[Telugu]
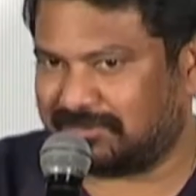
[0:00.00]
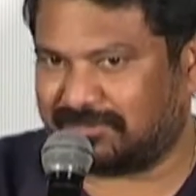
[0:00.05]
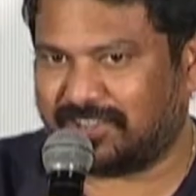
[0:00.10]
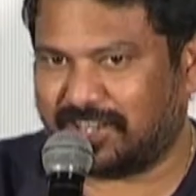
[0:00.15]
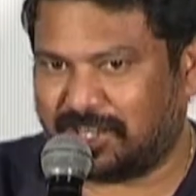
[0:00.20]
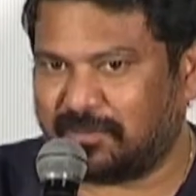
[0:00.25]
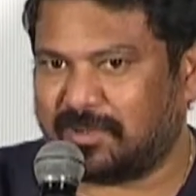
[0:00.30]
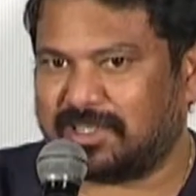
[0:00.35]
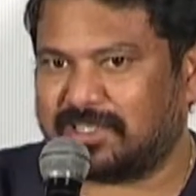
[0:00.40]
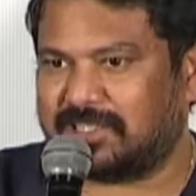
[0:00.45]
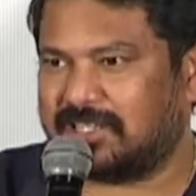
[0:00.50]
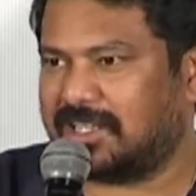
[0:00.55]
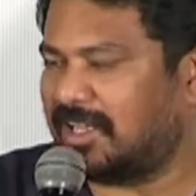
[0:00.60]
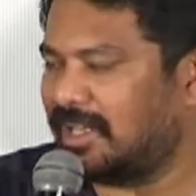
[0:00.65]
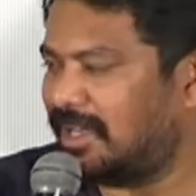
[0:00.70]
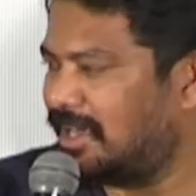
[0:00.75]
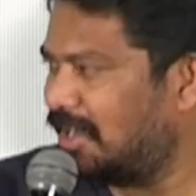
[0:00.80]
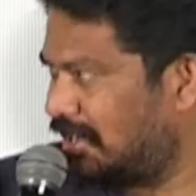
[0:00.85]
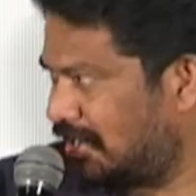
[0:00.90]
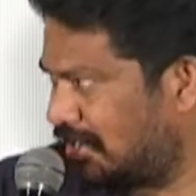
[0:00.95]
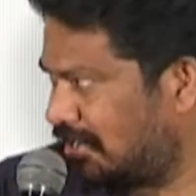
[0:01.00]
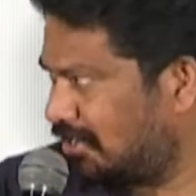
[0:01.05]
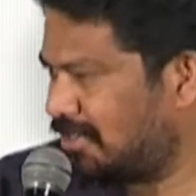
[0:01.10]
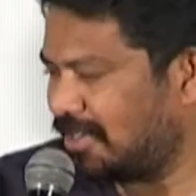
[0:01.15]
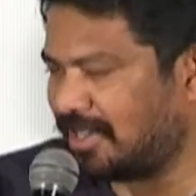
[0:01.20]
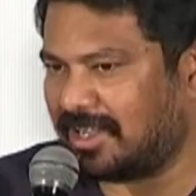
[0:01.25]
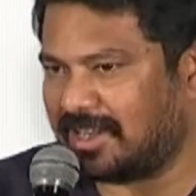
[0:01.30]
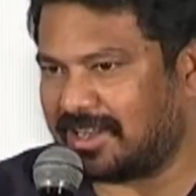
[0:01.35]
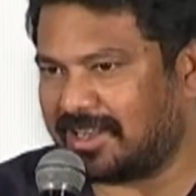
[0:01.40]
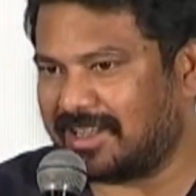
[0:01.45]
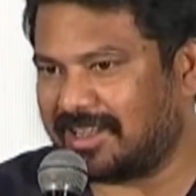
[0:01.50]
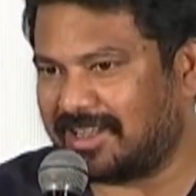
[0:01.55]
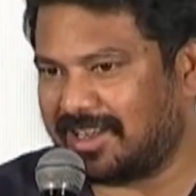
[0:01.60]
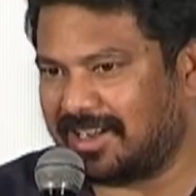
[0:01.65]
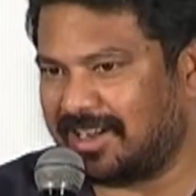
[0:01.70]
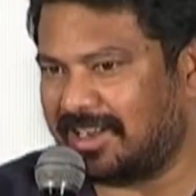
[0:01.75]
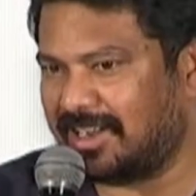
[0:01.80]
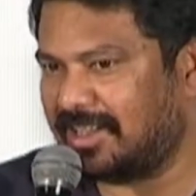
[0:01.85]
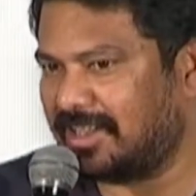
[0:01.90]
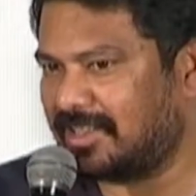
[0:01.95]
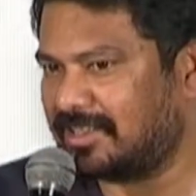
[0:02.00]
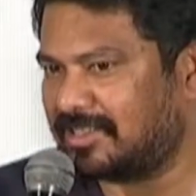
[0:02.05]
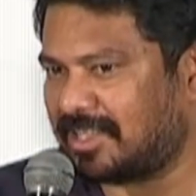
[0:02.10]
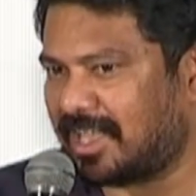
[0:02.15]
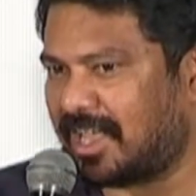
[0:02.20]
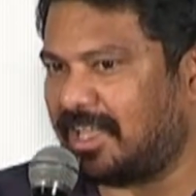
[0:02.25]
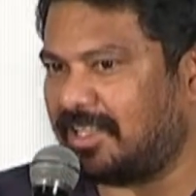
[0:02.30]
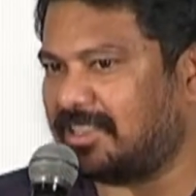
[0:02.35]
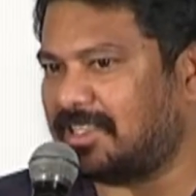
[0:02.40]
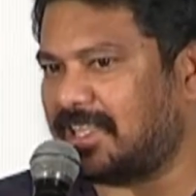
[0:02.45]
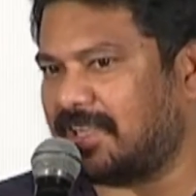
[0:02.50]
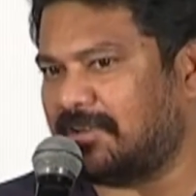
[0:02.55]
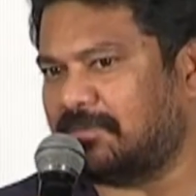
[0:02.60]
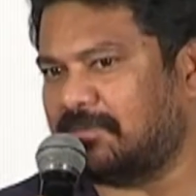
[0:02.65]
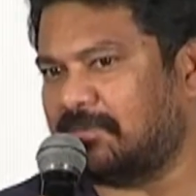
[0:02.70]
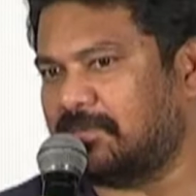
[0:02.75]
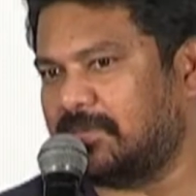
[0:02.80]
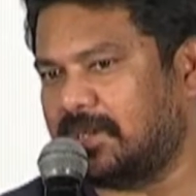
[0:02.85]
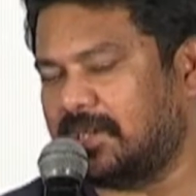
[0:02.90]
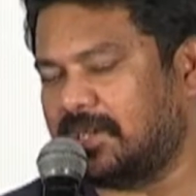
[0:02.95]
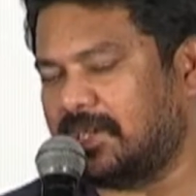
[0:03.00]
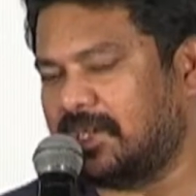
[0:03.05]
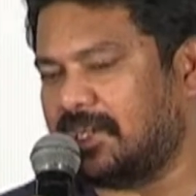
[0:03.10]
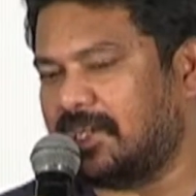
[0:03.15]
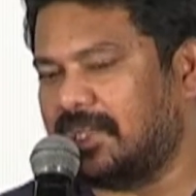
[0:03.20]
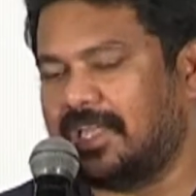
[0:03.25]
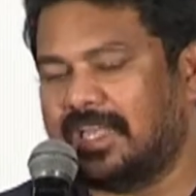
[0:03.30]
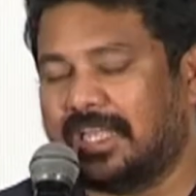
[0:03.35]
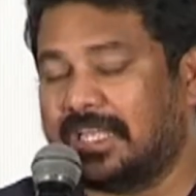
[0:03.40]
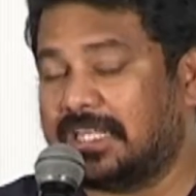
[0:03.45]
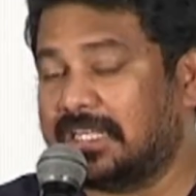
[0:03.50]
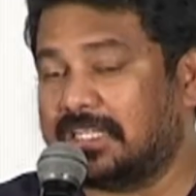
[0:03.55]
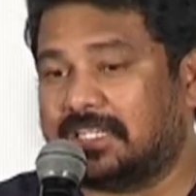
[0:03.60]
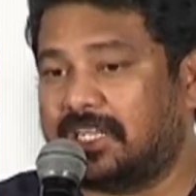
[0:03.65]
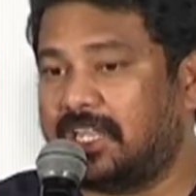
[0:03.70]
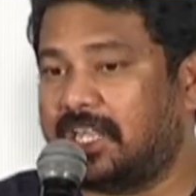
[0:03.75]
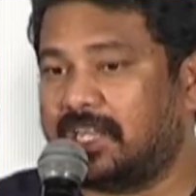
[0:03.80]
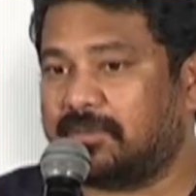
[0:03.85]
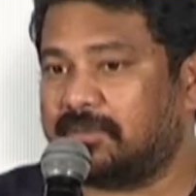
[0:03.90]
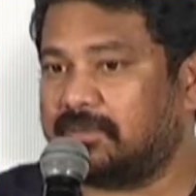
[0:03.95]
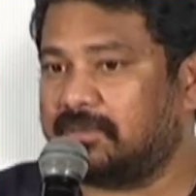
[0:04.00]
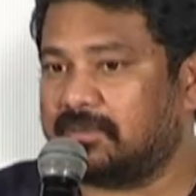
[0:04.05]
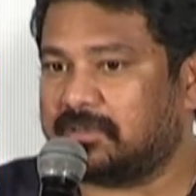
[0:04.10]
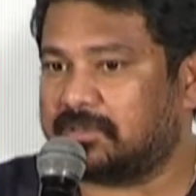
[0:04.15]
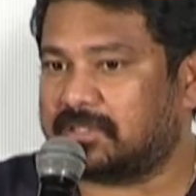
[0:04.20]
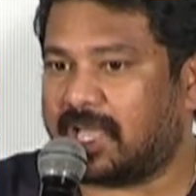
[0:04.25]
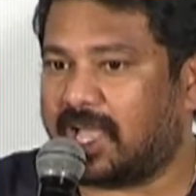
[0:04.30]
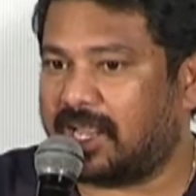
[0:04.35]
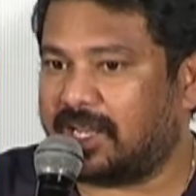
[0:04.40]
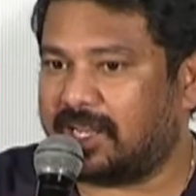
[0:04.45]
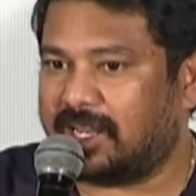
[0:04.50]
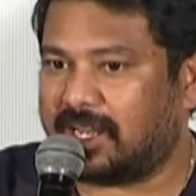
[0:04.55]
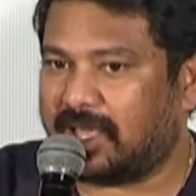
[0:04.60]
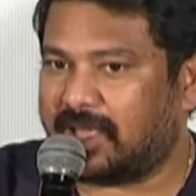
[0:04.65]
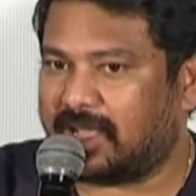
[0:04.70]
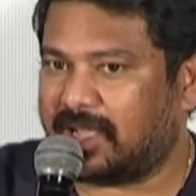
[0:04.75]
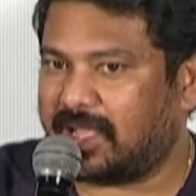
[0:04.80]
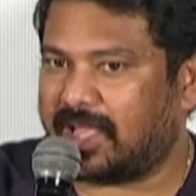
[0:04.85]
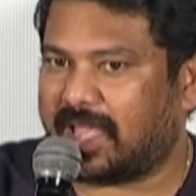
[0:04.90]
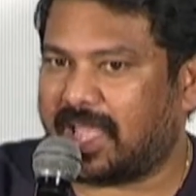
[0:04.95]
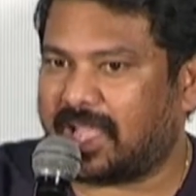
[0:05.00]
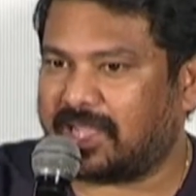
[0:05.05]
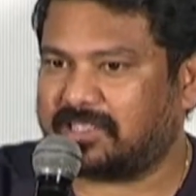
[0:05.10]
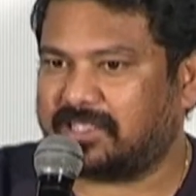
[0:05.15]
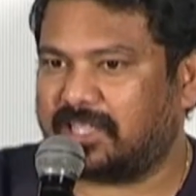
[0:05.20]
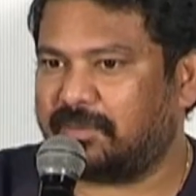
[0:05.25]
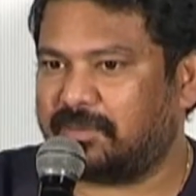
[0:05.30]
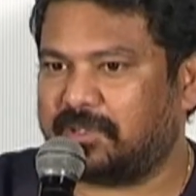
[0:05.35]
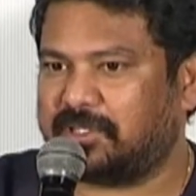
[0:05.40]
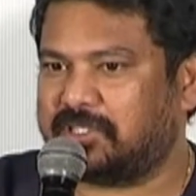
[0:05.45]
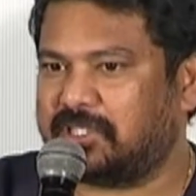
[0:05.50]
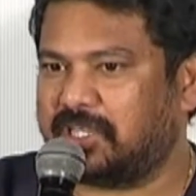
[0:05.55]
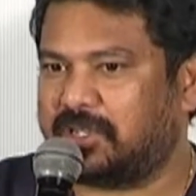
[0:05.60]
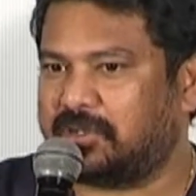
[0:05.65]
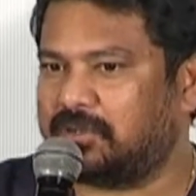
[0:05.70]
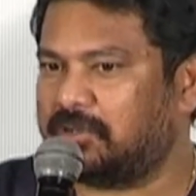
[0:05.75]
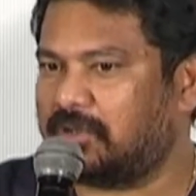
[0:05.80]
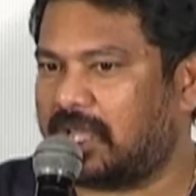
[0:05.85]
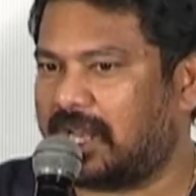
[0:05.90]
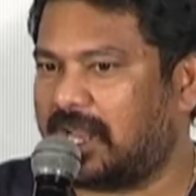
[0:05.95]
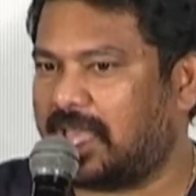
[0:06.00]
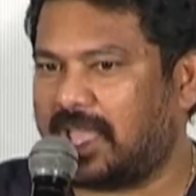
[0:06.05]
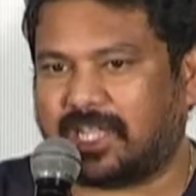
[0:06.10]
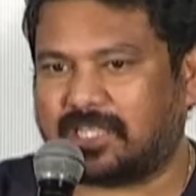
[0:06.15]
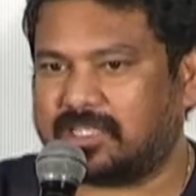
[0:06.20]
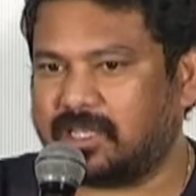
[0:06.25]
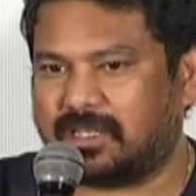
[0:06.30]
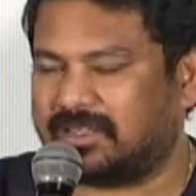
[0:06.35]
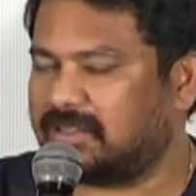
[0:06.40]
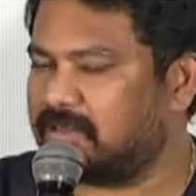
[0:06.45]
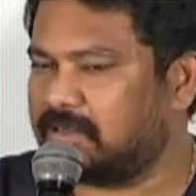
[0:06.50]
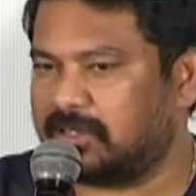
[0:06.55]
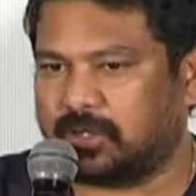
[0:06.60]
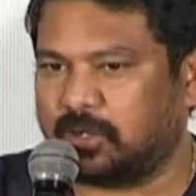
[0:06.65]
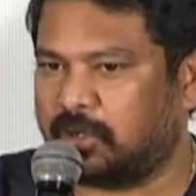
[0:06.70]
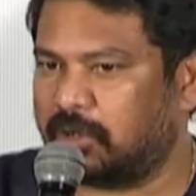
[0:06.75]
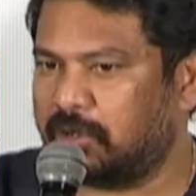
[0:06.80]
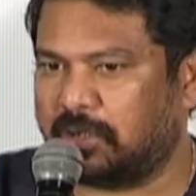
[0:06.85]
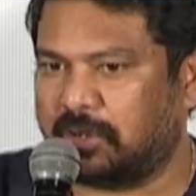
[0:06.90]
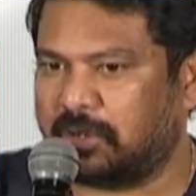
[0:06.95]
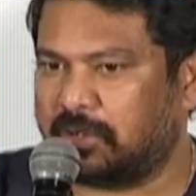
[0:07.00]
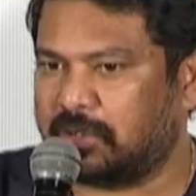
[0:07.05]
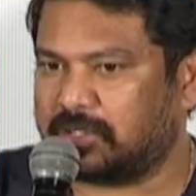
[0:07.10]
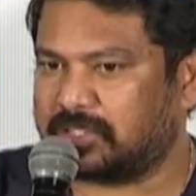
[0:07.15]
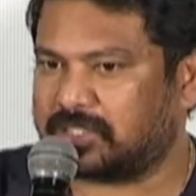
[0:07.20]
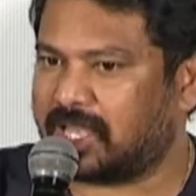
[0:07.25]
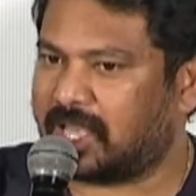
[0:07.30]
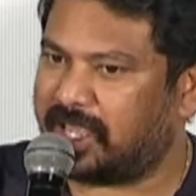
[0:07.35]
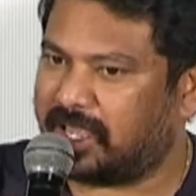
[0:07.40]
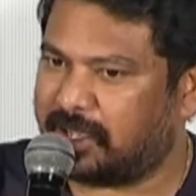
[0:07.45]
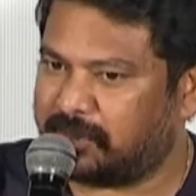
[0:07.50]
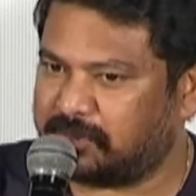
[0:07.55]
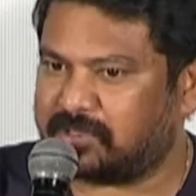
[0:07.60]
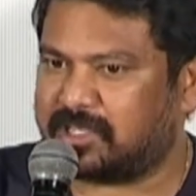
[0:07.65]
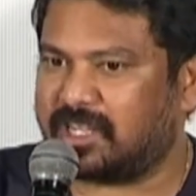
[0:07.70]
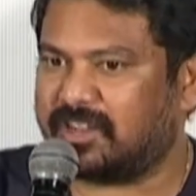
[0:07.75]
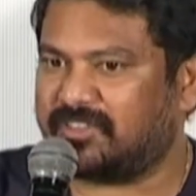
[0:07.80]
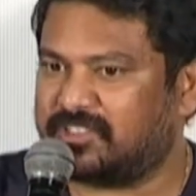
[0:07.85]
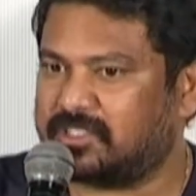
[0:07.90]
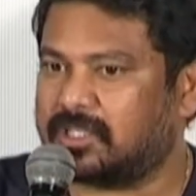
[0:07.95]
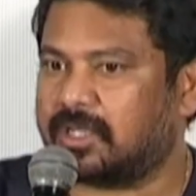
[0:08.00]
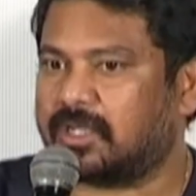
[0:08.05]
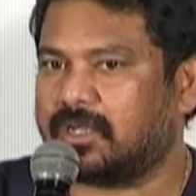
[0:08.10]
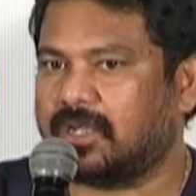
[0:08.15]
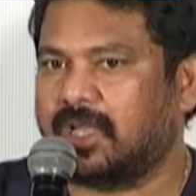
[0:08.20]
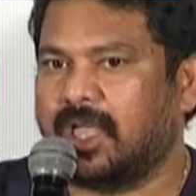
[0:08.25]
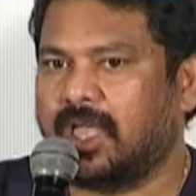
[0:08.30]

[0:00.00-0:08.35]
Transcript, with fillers: వెరీ మచ్ సార్ అండ్ సాయి నేను సాయిని ఇలాగా యాక్ట్ చేయించాను అలా యాక్ట్ నో నో నో సాయి హిమ్సెల్ఫ్ ఇస్ అ